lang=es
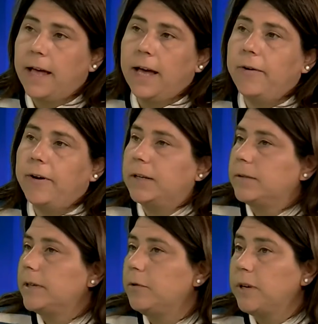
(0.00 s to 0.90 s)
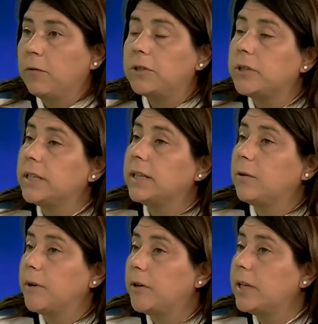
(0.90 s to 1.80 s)
a ver, es una cuestión hasta a lo
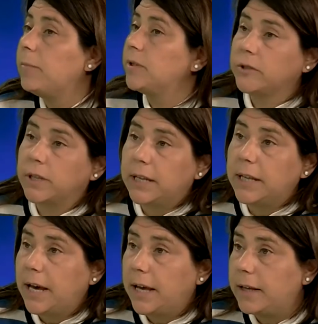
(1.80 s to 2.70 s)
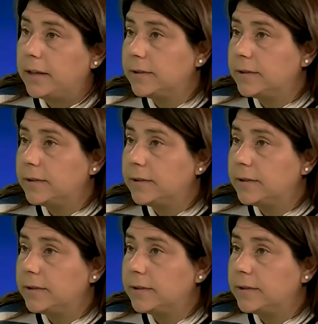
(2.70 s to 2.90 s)
mejor de personalidades.